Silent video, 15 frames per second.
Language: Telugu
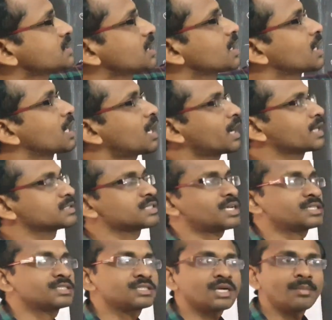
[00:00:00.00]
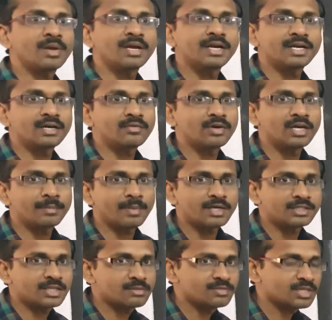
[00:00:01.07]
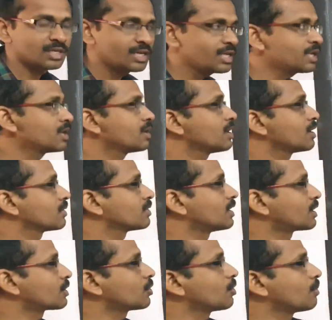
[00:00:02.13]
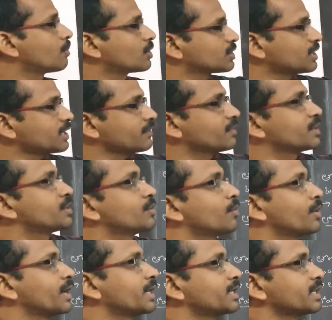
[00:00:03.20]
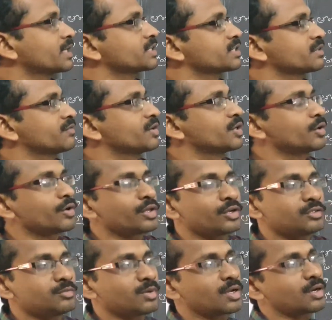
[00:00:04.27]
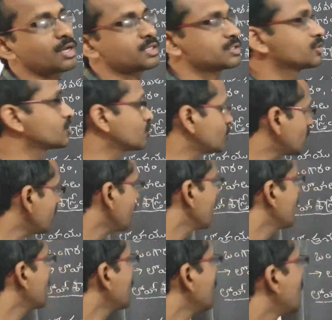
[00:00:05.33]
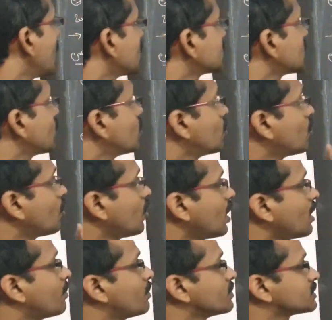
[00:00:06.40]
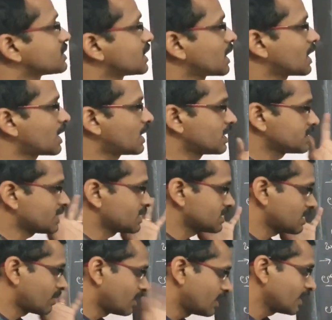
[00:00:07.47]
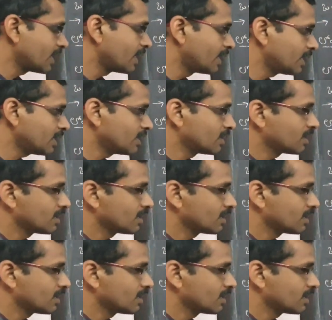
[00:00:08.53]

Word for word: సంగ్రహణ శాస్త్రం అనేటటువంటి పాఠ్యాంశాన్ని దాంట్లో మొదటి వీడియో ఇంట్రడక్షన్ వీడియో ఈరోజు మనం క్లాస్లో చూద్దాం అసలు లోహం సంగ్రహణ శాస్త్రం అంటే ఏంటి